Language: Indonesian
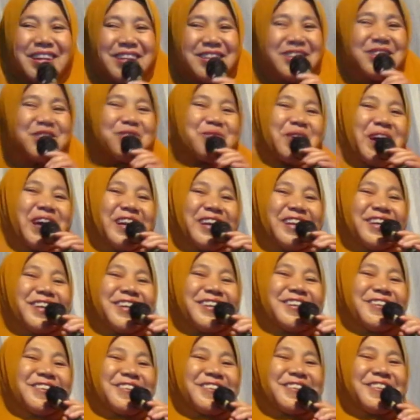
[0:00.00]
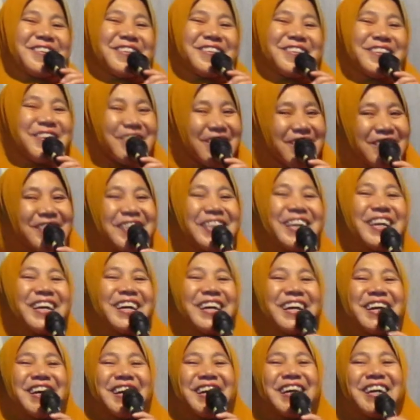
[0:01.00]
teng swarga
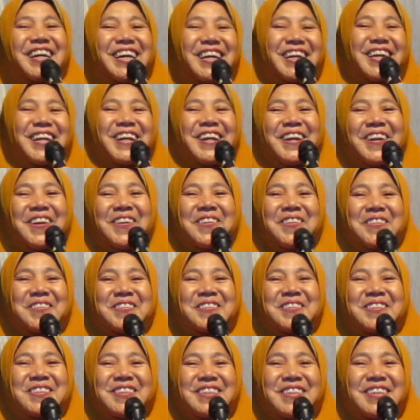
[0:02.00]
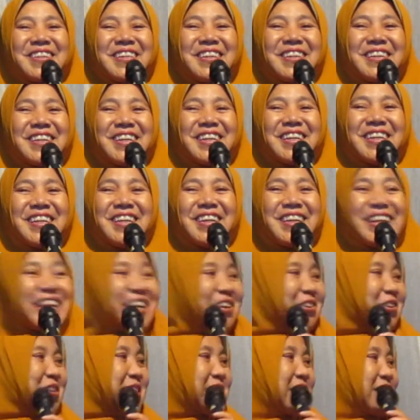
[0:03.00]
ngoten
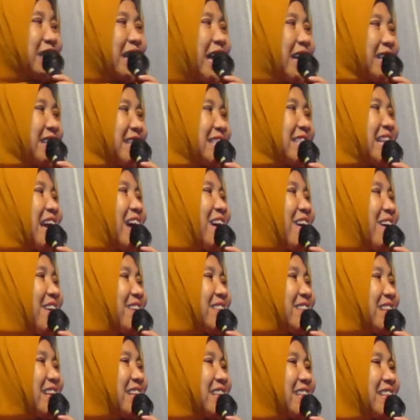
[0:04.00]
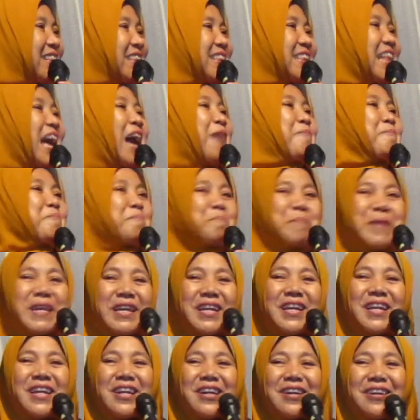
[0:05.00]
niku cita-cita ngoten
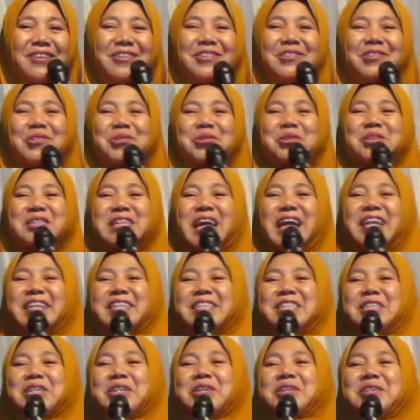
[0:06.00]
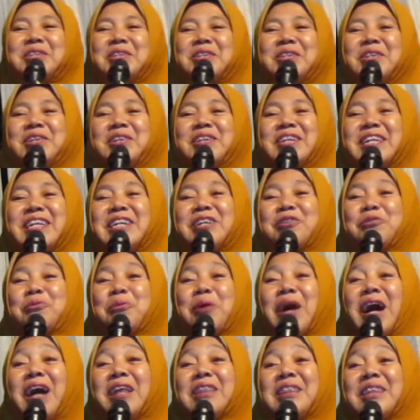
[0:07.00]
tapi urusan jodoh
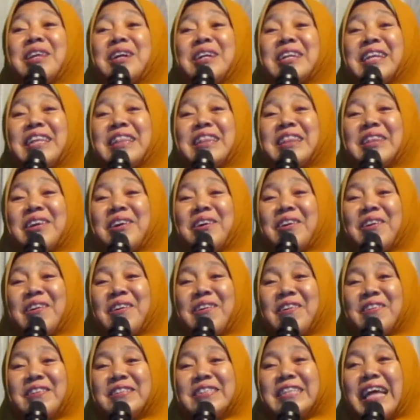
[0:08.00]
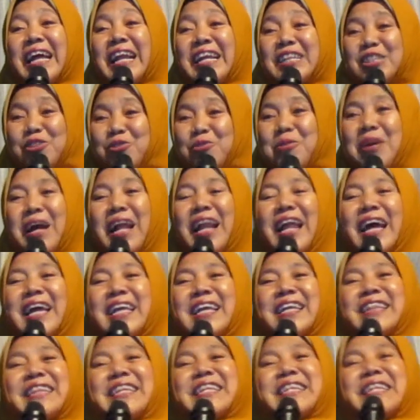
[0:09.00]
niku Allah nentokno salah tunggal
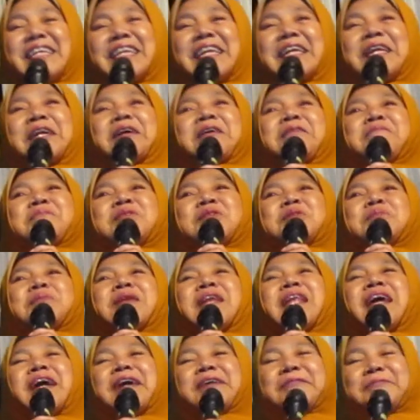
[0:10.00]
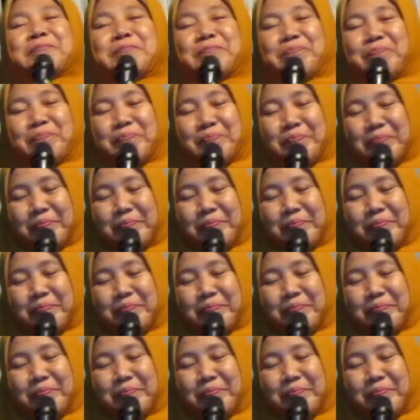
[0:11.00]
ayat ini Ki, bismillah